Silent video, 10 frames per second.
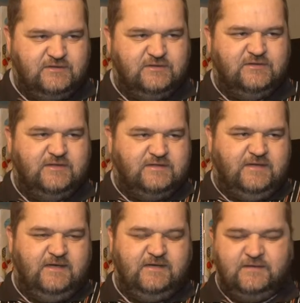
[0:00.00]
Dzień
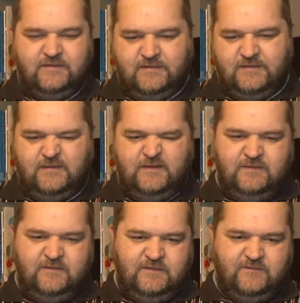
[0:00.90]
Dziecka i,
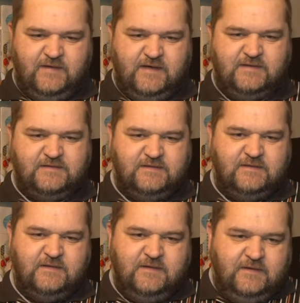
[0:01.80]
i, i wakacje
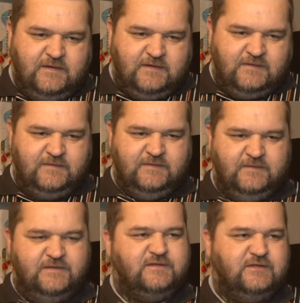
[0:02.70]
y,
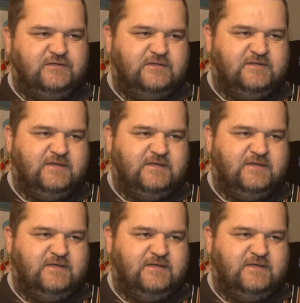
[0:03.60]
jesteście z